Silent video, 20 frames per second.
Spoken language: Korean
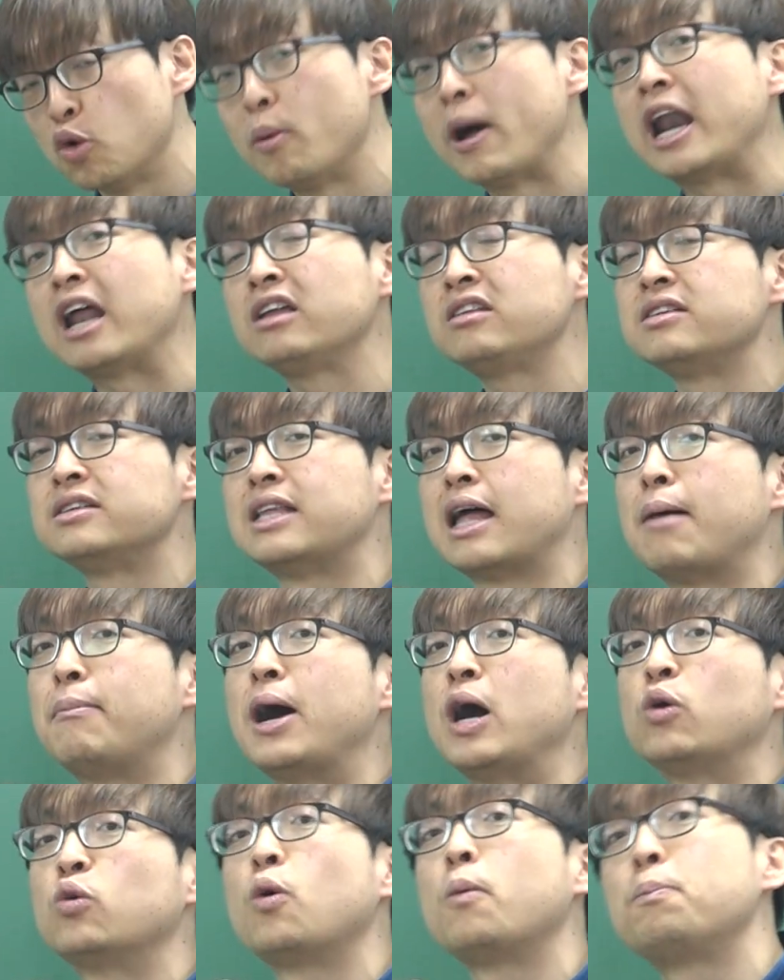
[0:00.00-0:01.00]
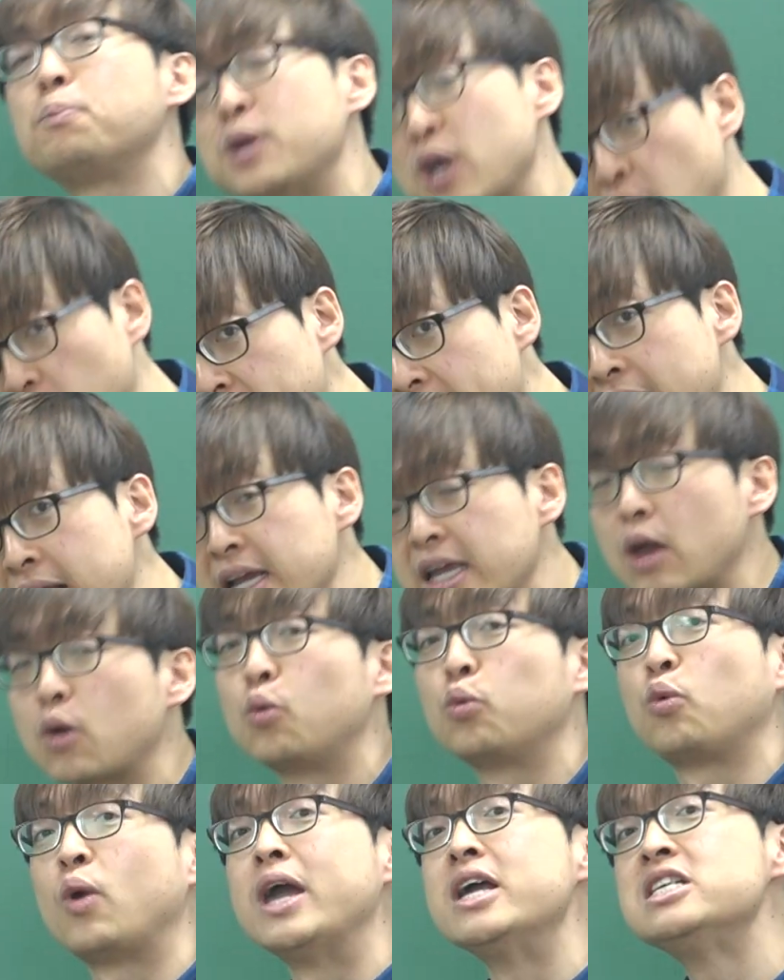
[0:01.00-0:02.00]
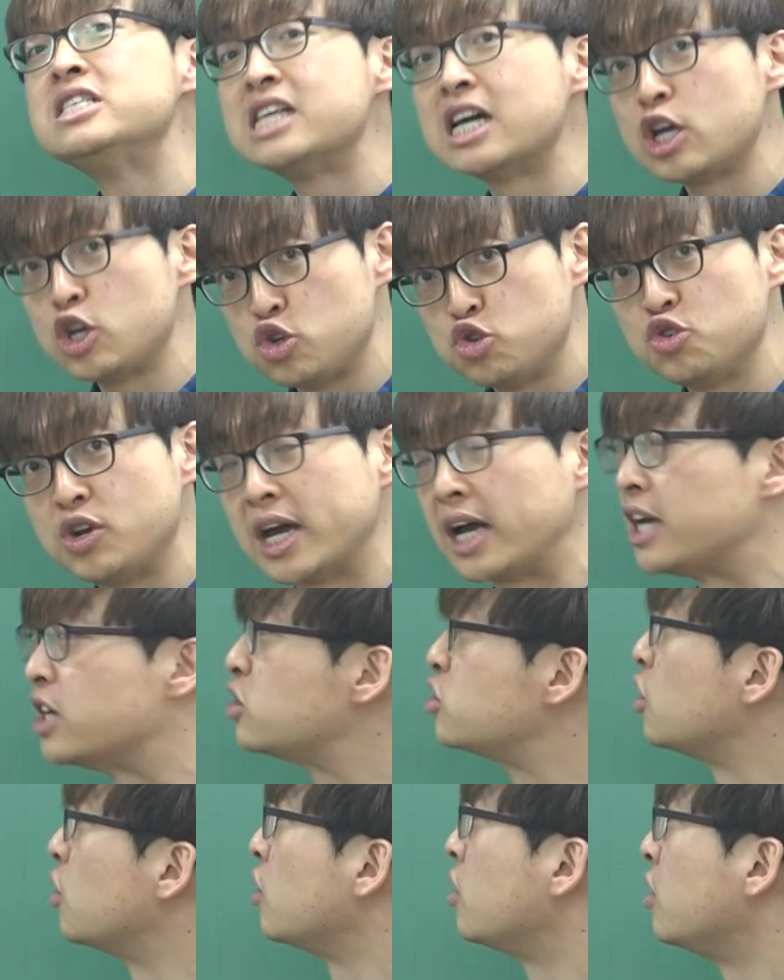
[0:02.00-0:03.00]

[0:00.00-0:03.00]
노란색 나방으로 변하는 게 굉장히 유리하겠죠